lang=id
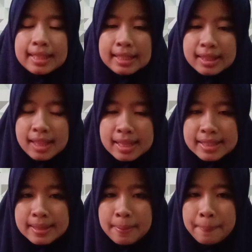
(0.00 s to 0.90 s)
kita
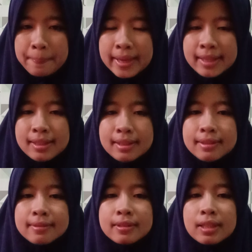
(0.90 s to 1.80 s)
simpan
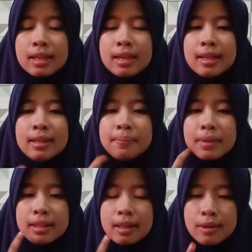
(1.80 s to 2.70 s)
Sekarang
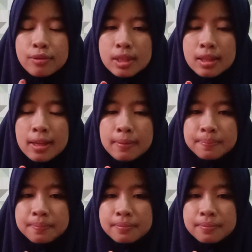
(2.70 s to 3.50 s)
perhatikan ustazah